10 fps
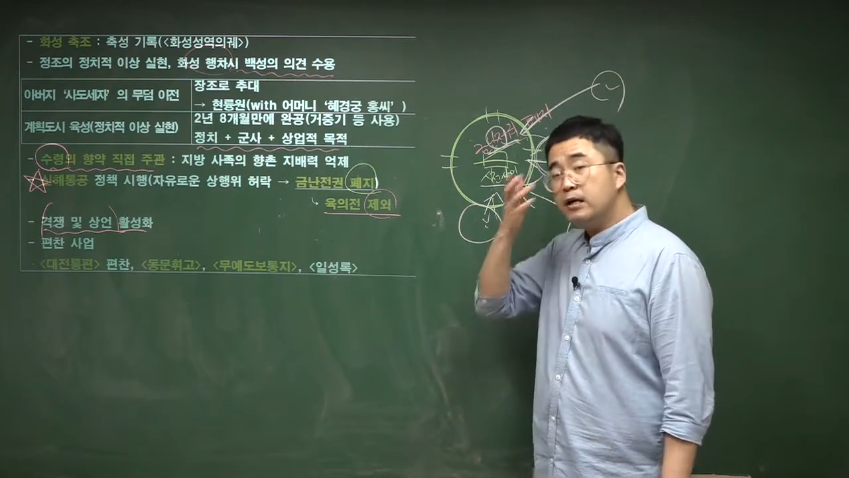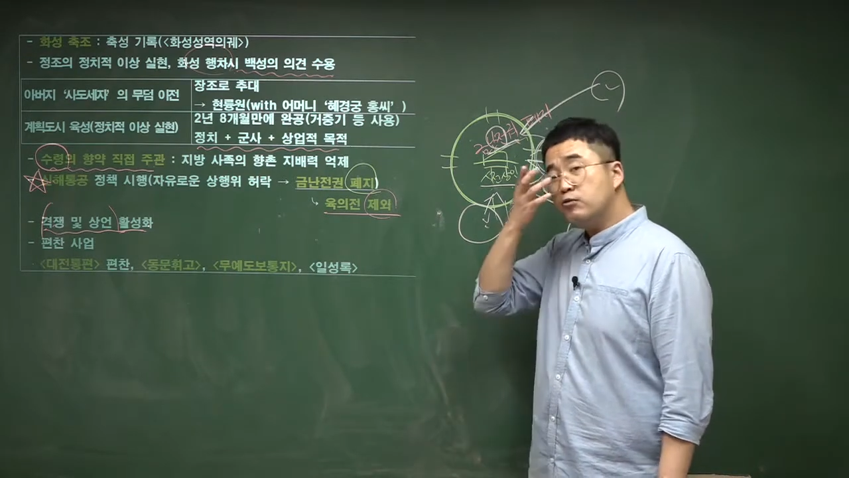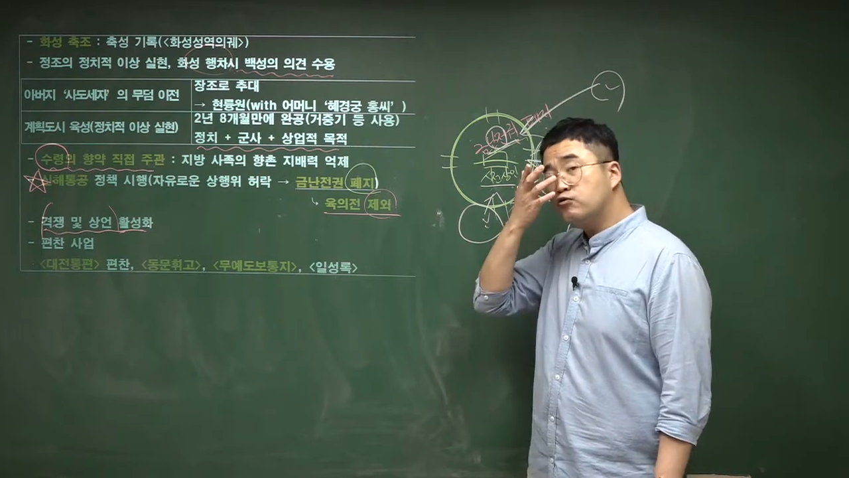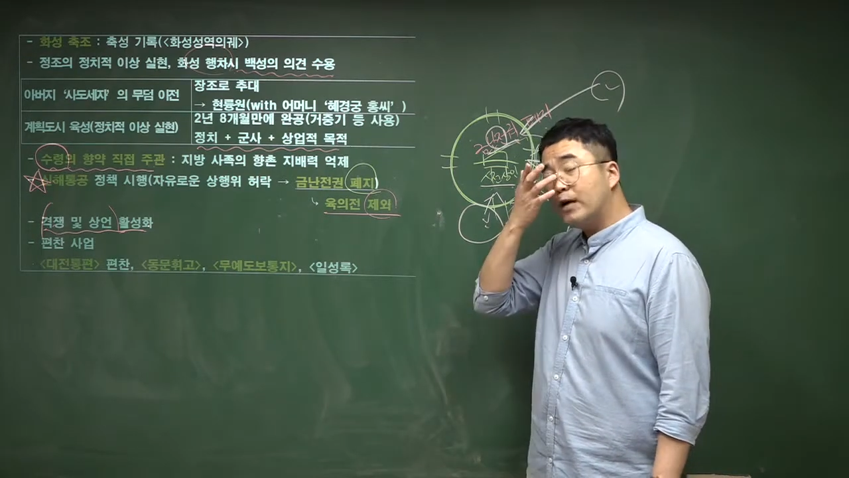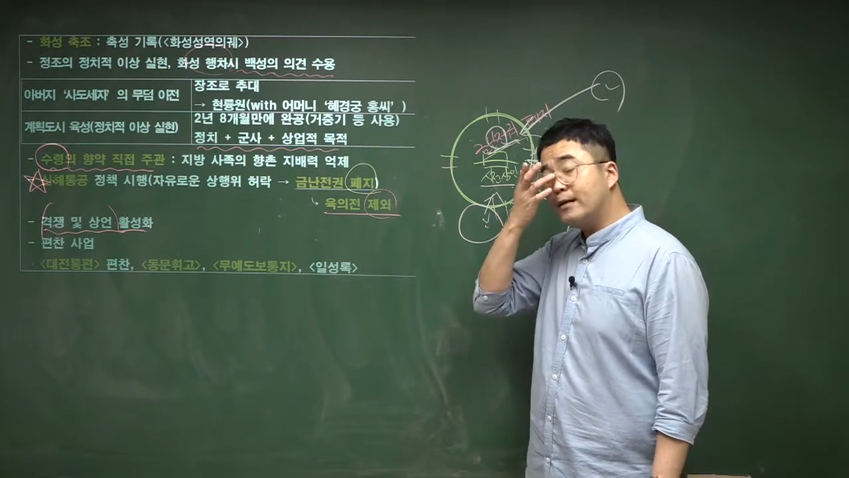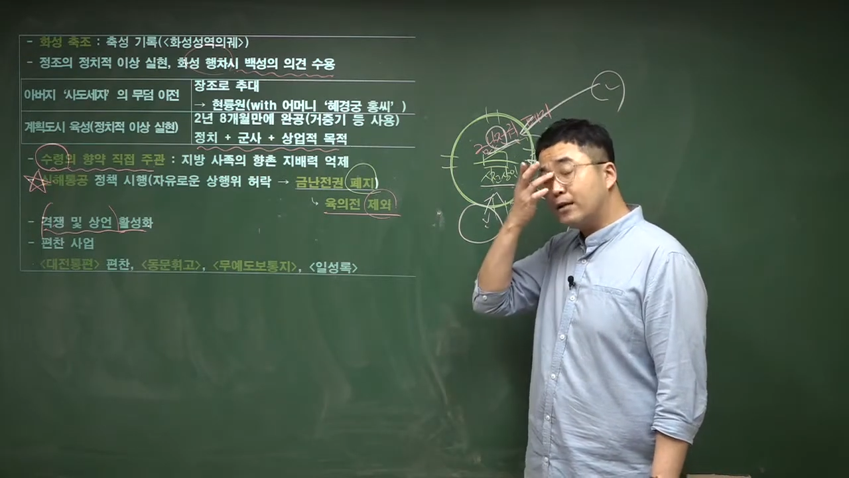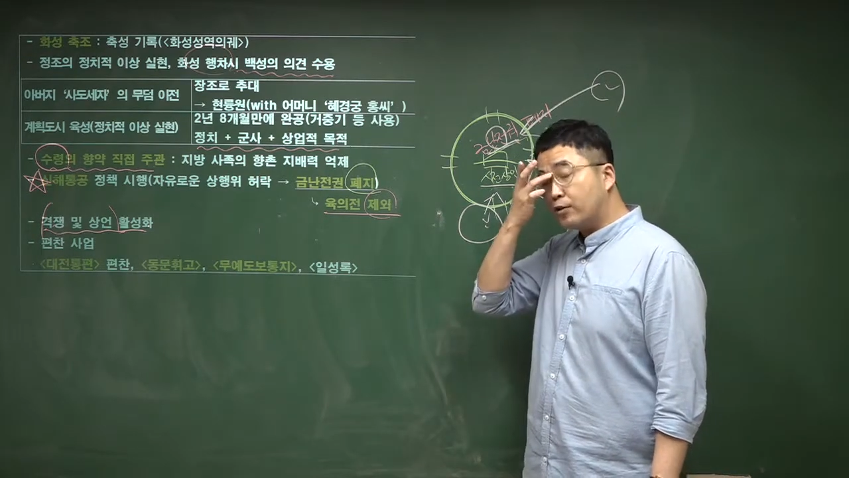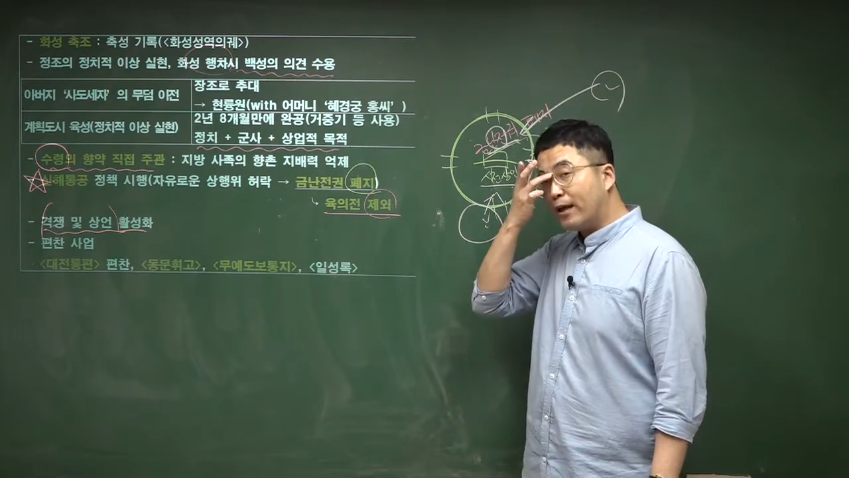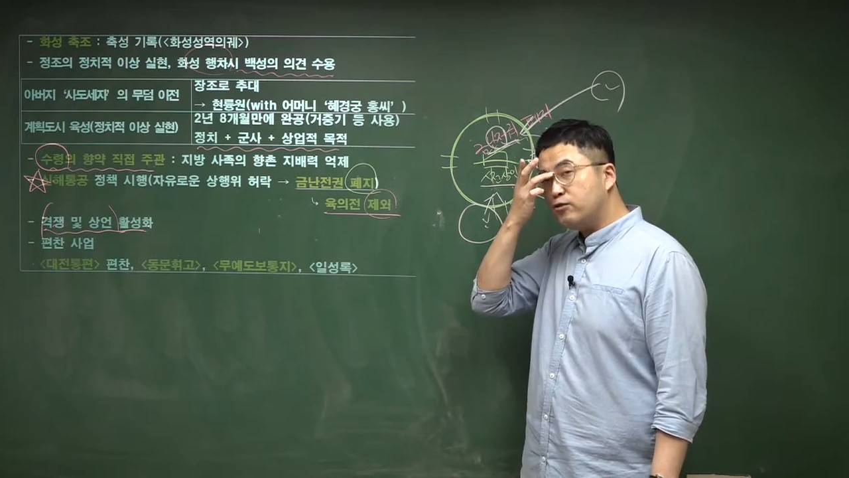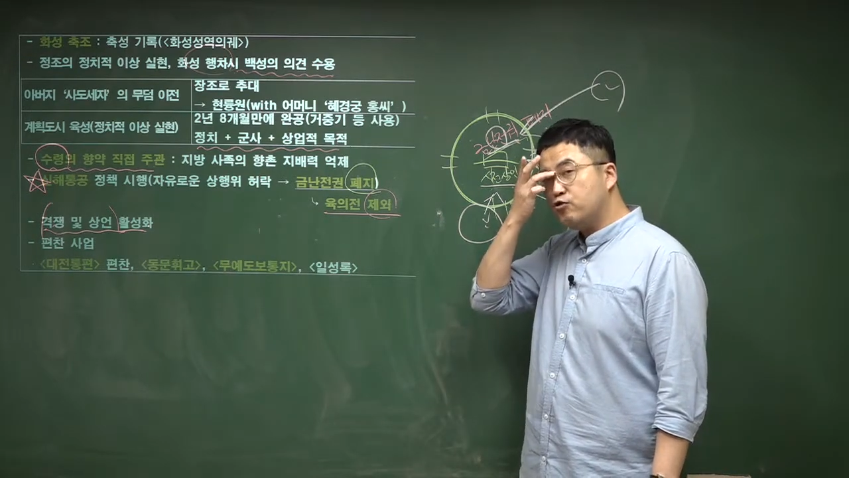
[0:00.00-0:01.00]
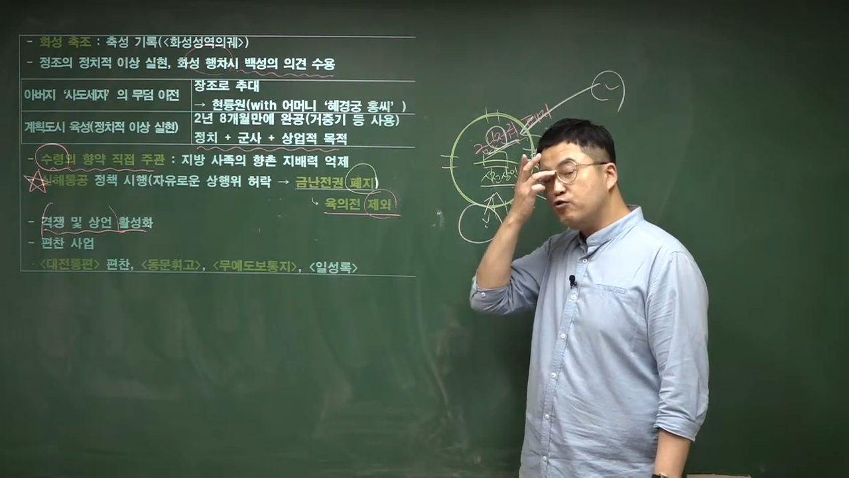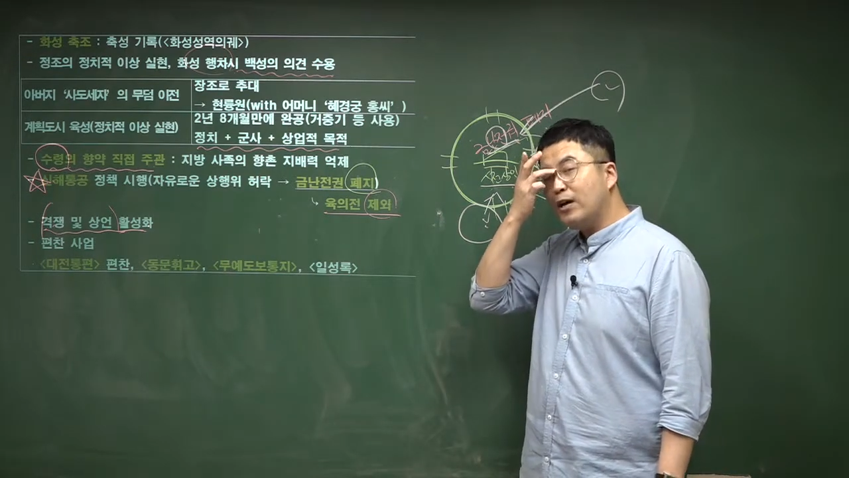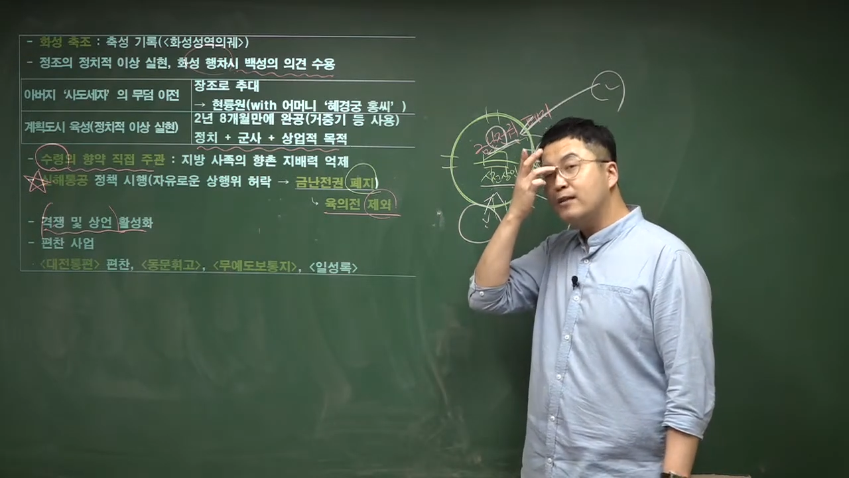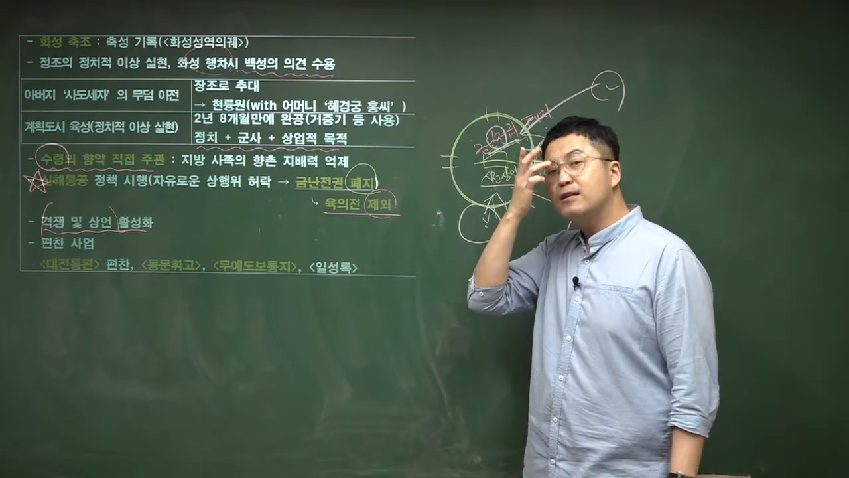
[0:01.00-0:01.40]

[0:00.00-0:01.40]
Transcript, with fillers: 국가의 되게 중요한